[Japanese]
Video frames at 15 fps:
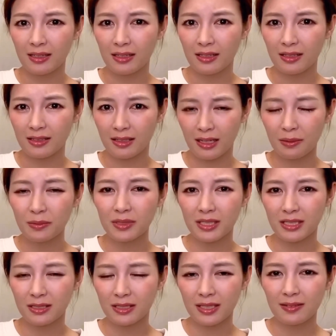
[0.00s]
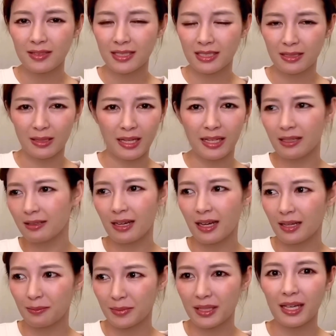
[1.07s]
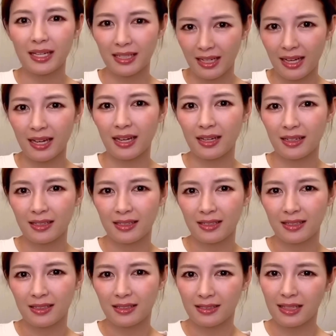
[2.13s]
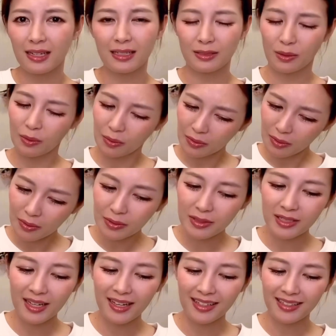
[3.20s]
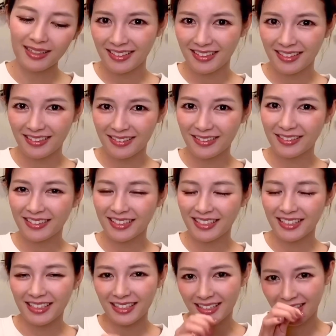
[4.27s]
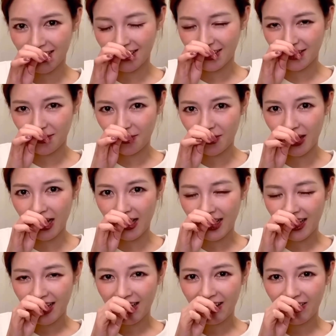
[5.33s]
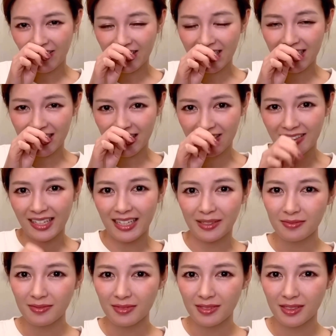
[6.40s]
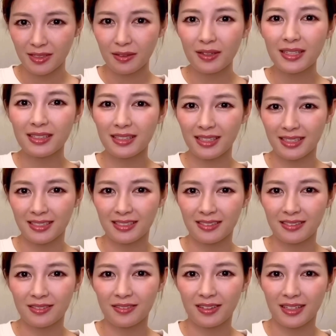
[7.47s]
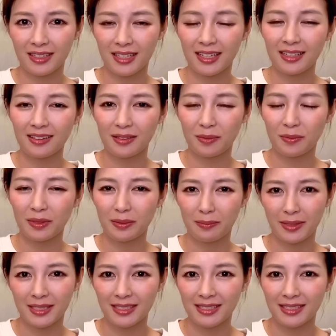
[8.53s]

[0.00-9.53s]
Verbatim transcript: 誰も気づけはしないやみたいな、なんかそのくらい吹っ切ってやった方が私は良かったりするのかなって思います。